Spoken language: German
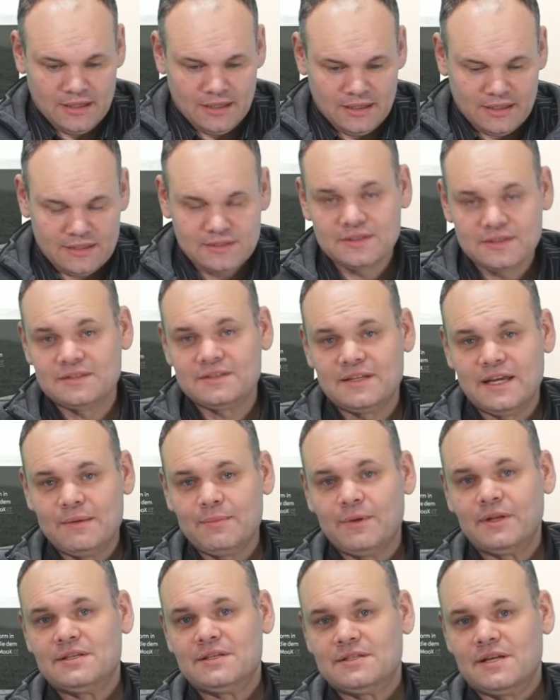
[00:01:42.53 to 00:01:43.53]
Das ist das
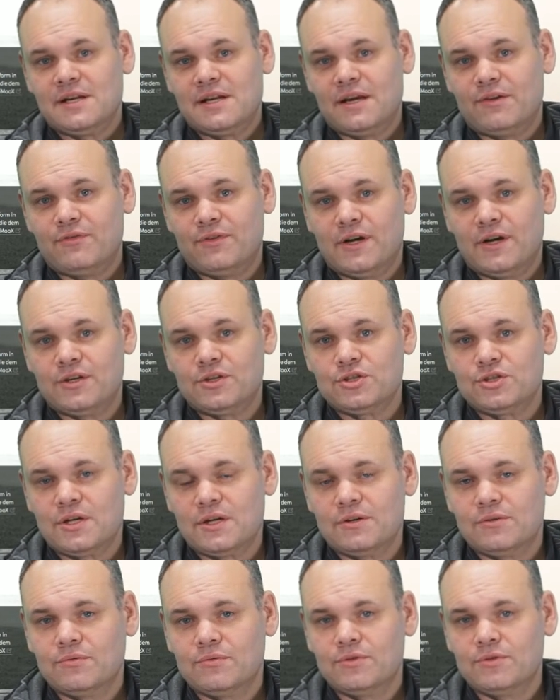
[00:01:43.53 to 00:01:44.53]
Thema dieser
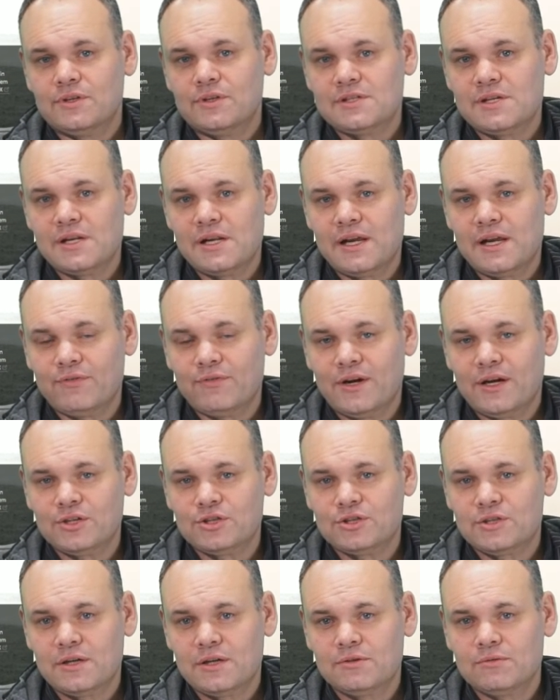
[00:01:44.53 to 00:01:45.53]
Lehrveranstaltung. Und diese
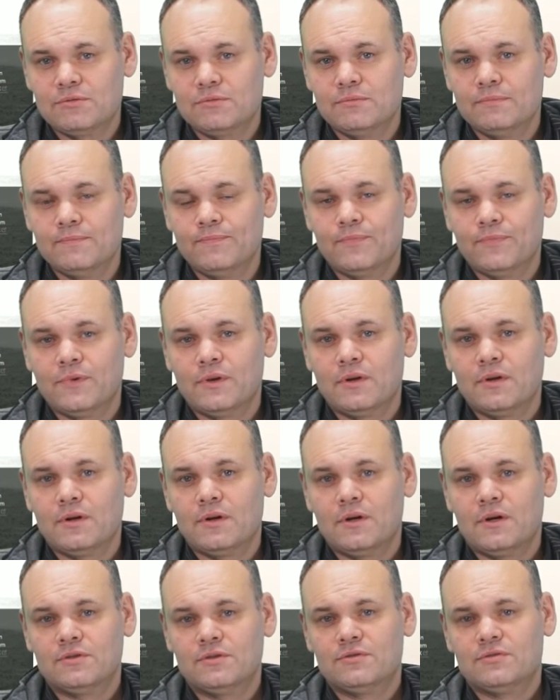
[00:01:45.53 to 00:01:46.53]
Lehrveranstaltung
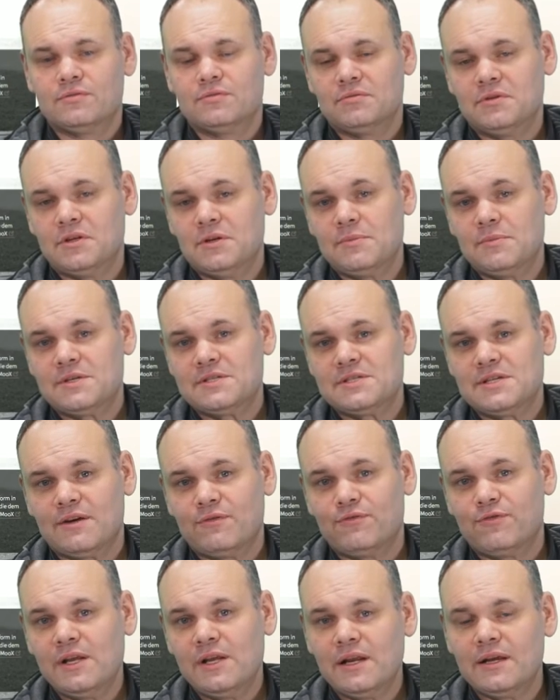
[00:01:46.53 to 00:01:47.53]
hat immer sehr
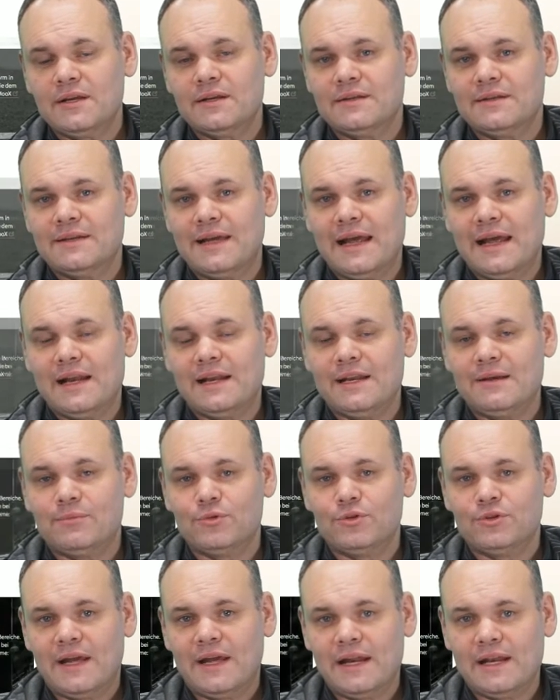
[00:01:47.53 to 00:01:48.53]
viele Teilnehmer
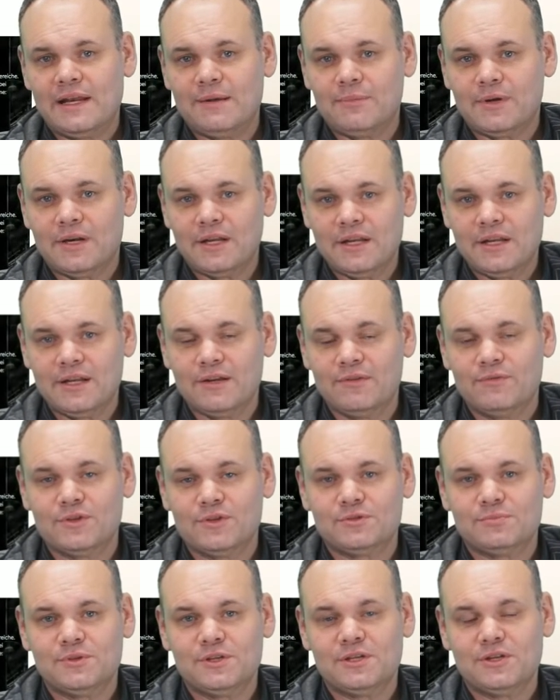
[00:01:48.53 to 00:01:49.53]
und Teilnehmerinnen,
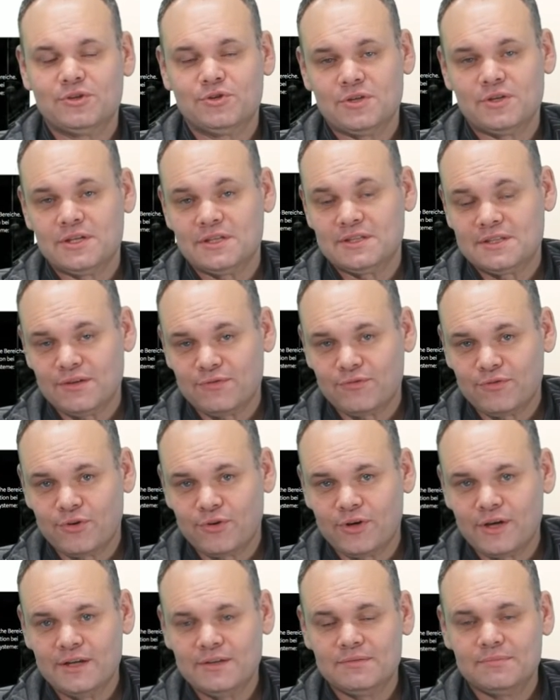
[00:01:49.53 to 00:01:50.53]
was mich natürlich sehr
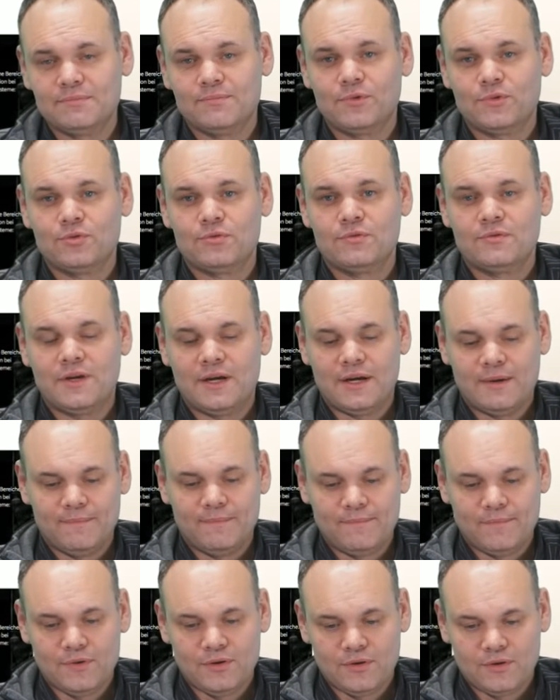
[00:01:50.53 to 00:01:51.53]
freut. Und wir
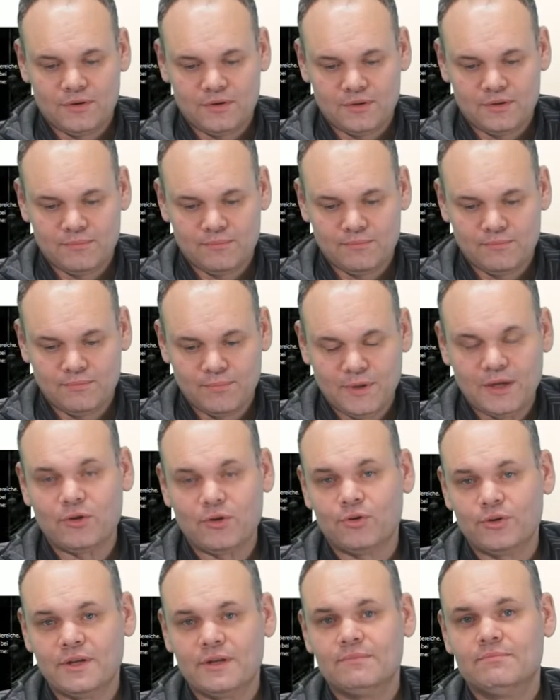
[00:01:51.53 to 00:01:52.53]
haben ähm,
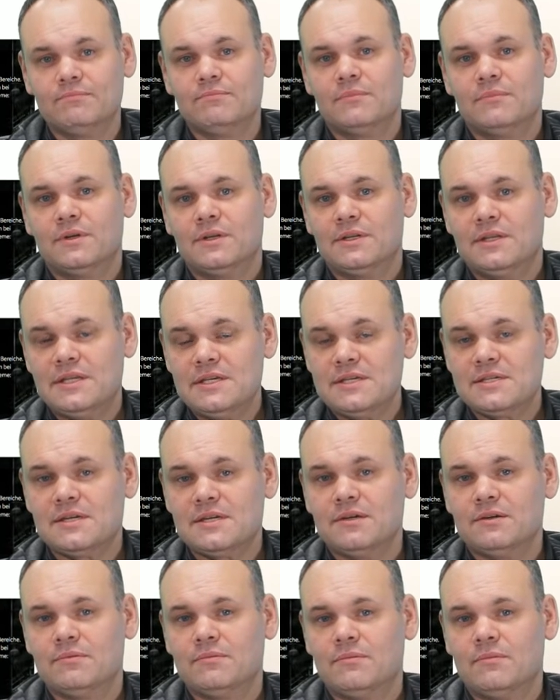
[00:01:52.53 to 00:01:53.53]
begonnen,
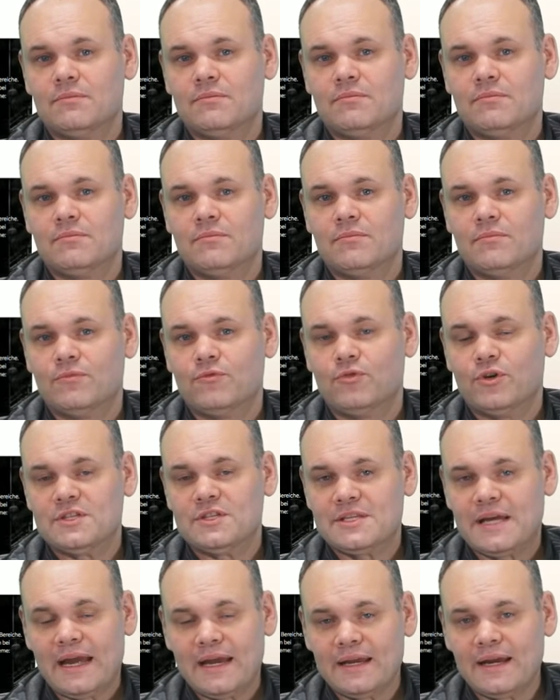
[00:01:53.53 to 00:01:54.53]
diese vor
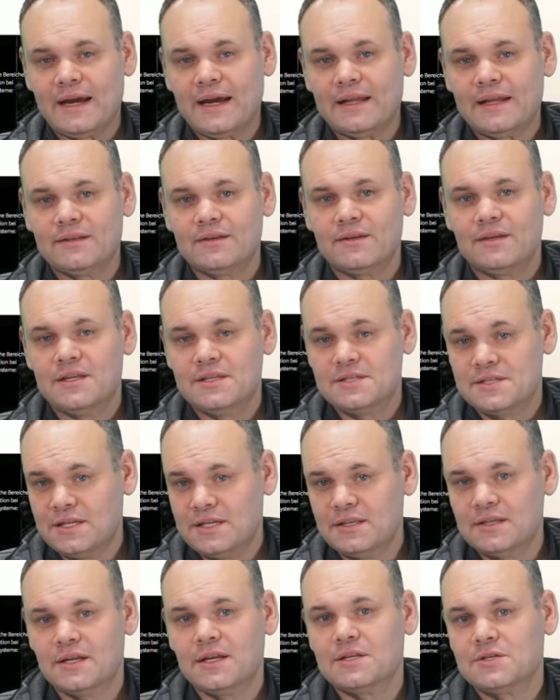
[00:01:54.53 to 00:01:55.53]
drei Jahren ins
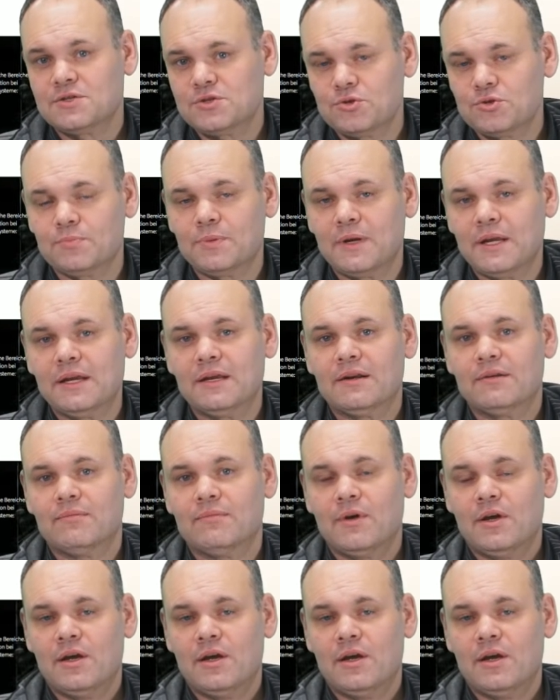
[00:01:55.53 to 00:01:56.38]
Internet zu bringen.